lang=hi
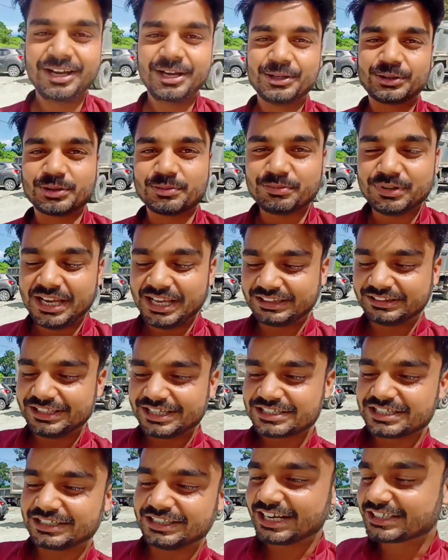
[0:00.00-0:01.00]
तो मैं इतना
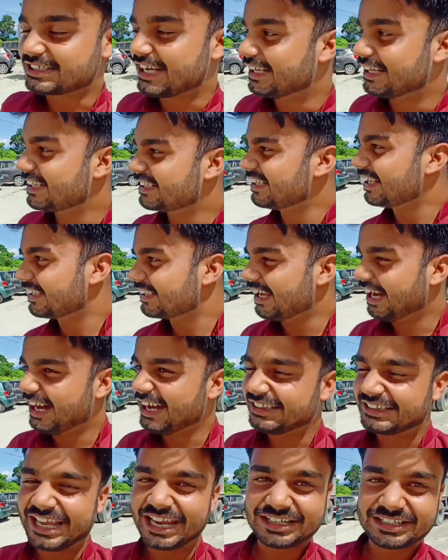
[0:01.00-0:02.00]
ज़्यादा एक्साइटेड था कि हाँ
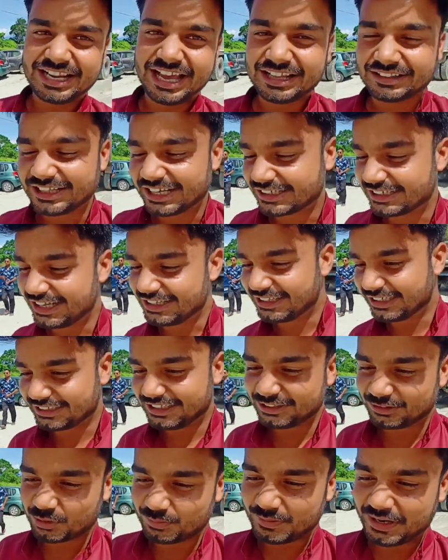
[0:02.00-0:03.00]
देखना है देखना देखना
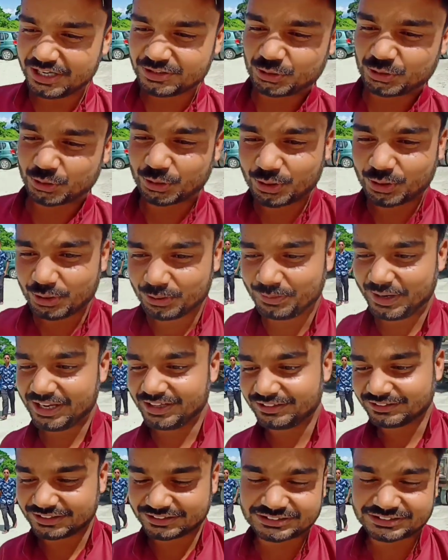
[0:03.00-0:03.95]
है तो भाई छोड़ो भाई